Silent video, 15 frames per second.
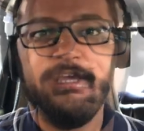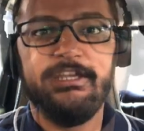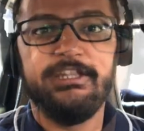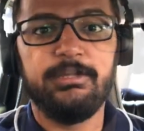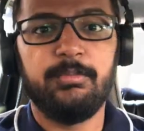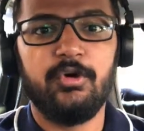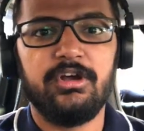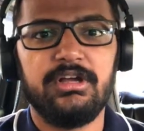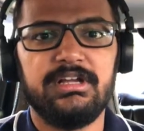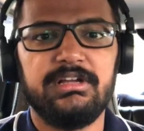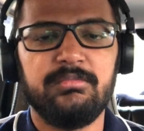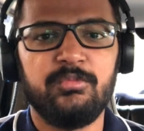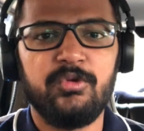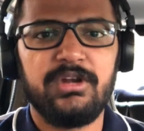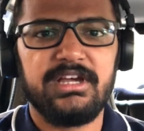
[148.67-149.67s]
இது போக
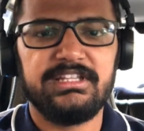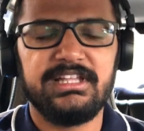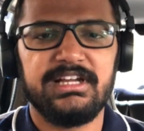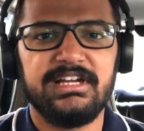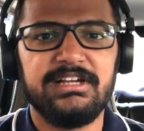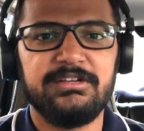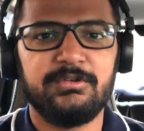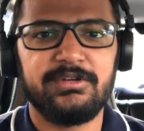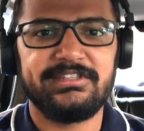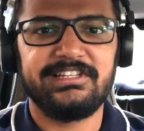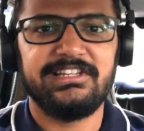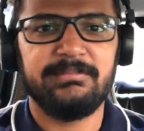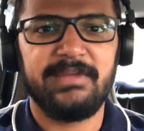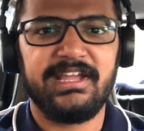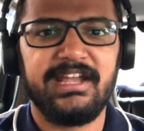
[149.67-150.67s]
மூணாவதா ஒரு சில
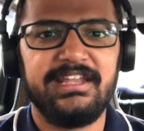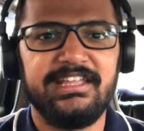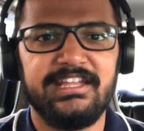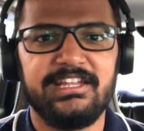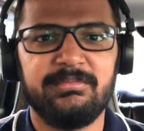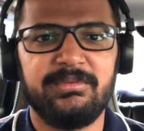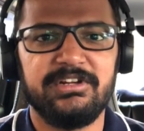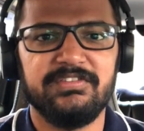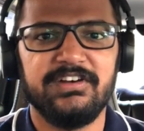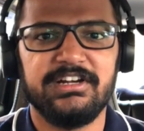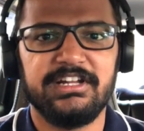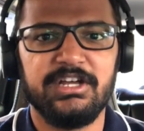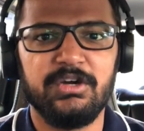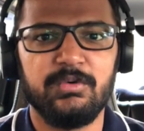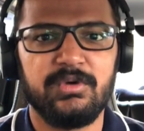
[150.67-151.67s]
மெக்கானிக் என்ன
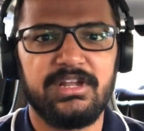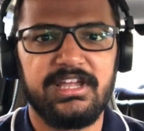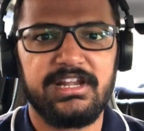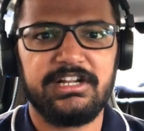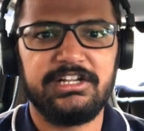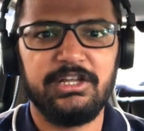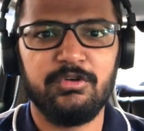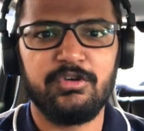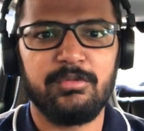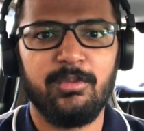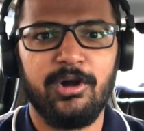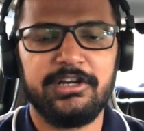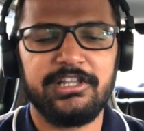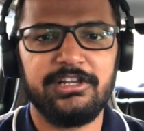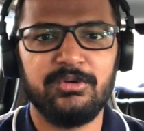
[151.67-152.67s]
பண்ணுவாங்கன்னா ஒரு கரெக்டாக ஒரு
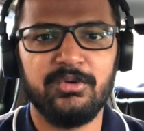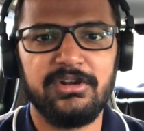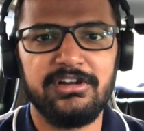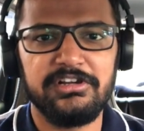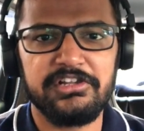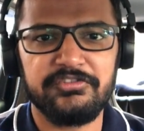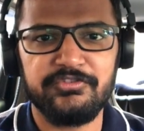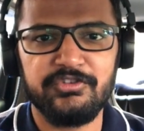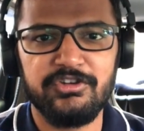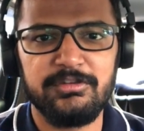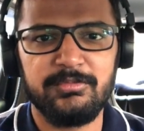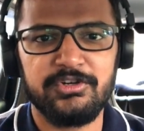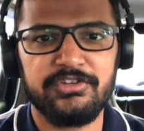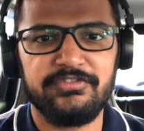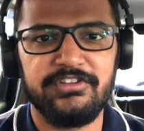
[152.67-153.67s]
பாட்டில் ஒரு லிட்டர் ஃபியூல்
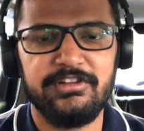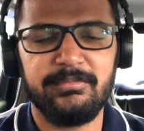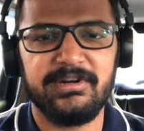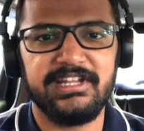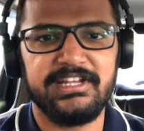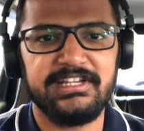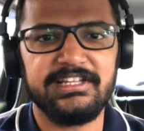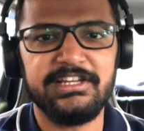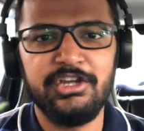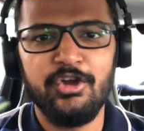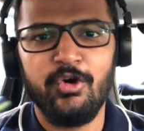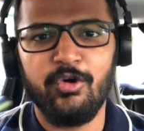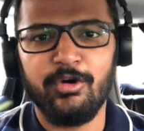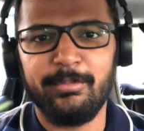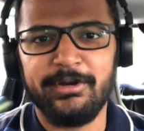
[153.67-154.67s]
மட்டும் ஃபில் பண்ணிக்கிட்டு
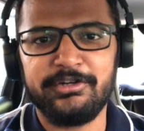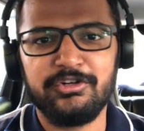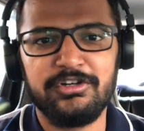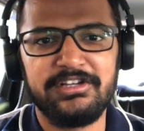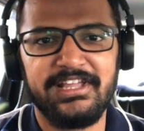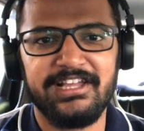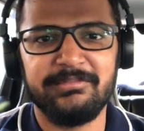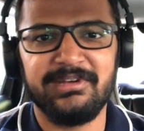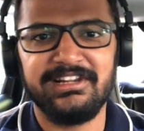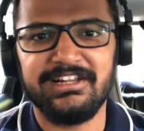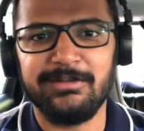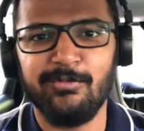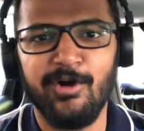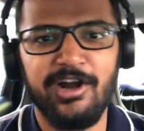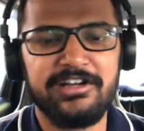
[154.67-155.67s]
உங்கள் பெட்ரோல் டேங்க் பதில்
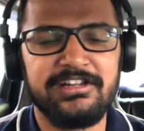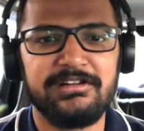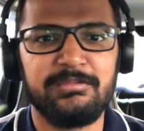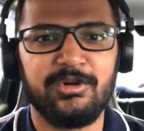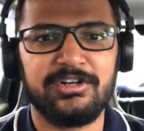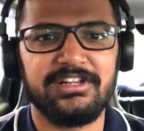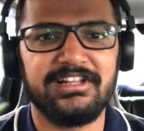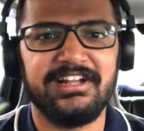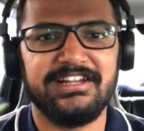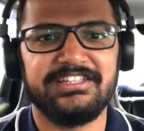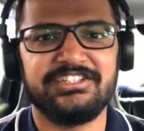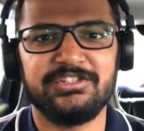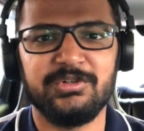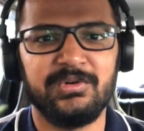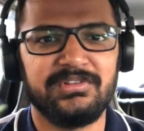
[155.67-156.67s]
அந்த வாட்டர் பாட்டில்
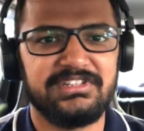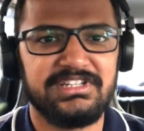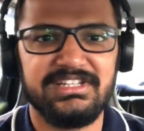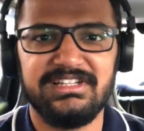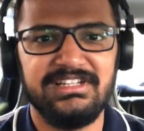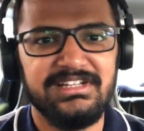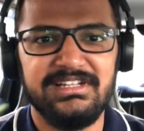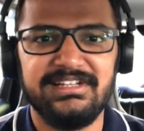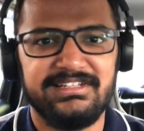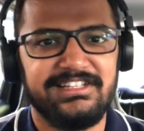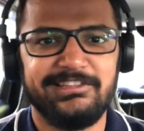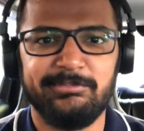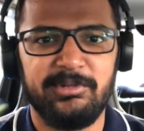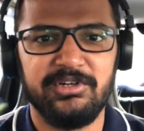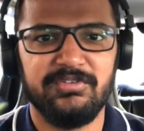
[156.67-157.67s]
கனெக்ஷன் கொடுத்துட்டு
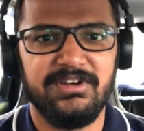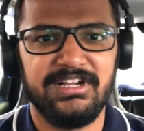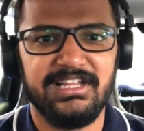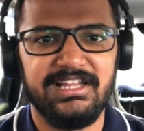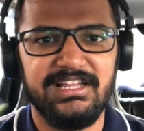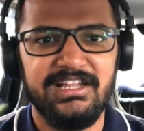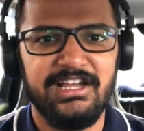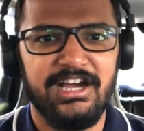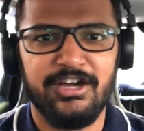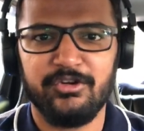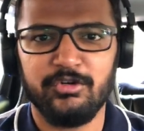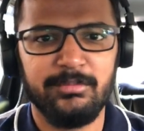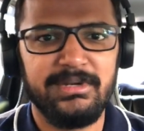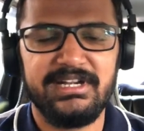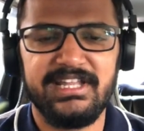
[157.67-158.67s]
டெஸ்ட் பண்ணுவாங்க அது
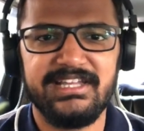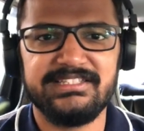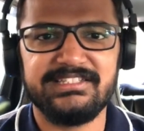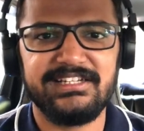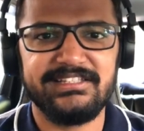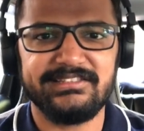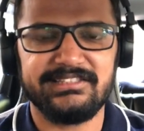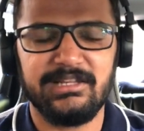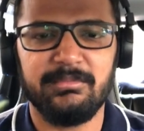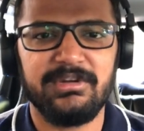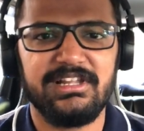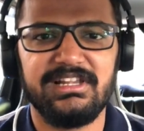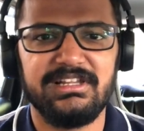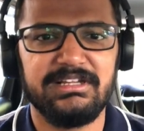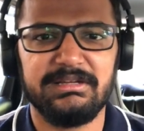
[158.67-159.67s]
ரொம்ப டேஞ்சரஸ்
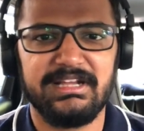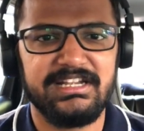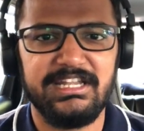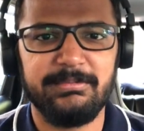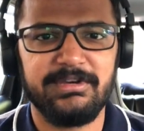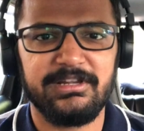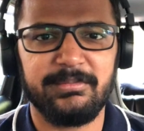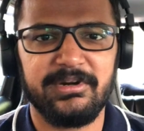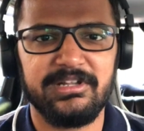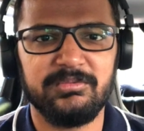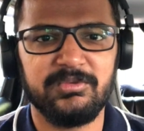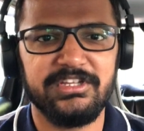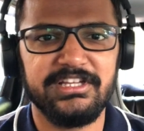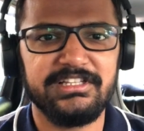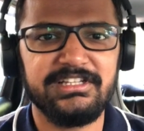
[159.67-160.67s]
நம்மளால் கண்டிப்பாக அது பண்ண
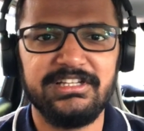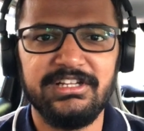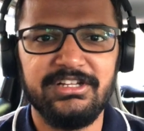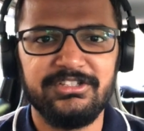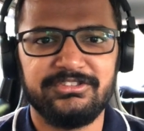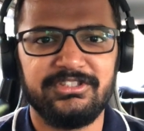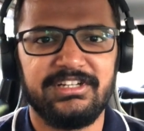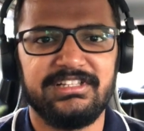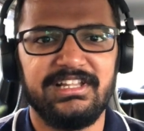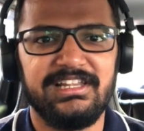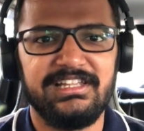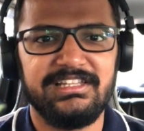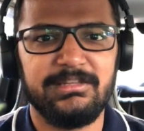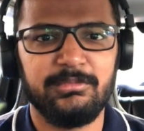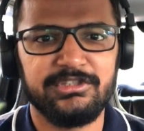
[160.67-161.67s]
முடியாது ஸோ
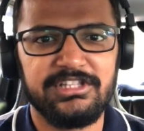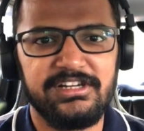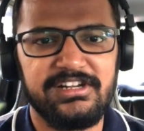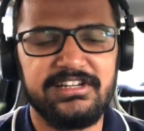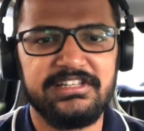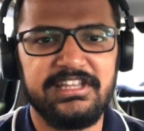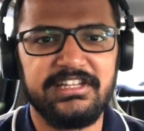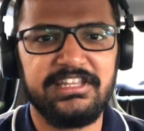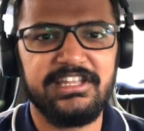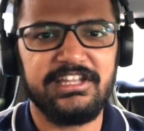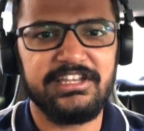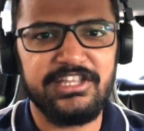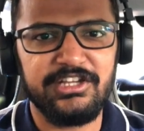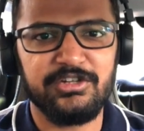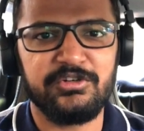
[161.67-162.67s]
அதனால் இந்த முதல் ரெண்டு டெக்னிக்கை
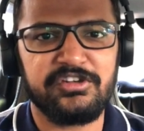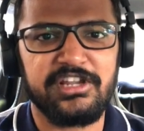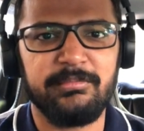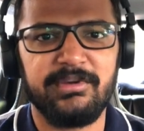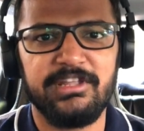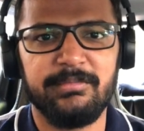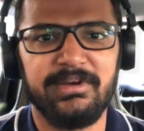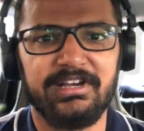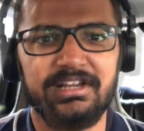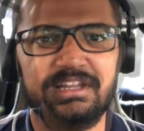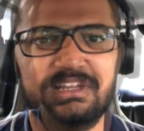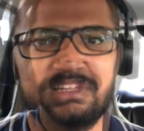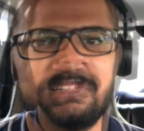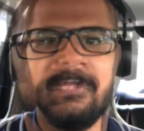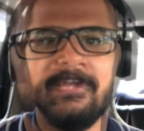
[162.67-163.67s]
நீங்களும் ட்ரை பண்ணி பார்க்கலாம்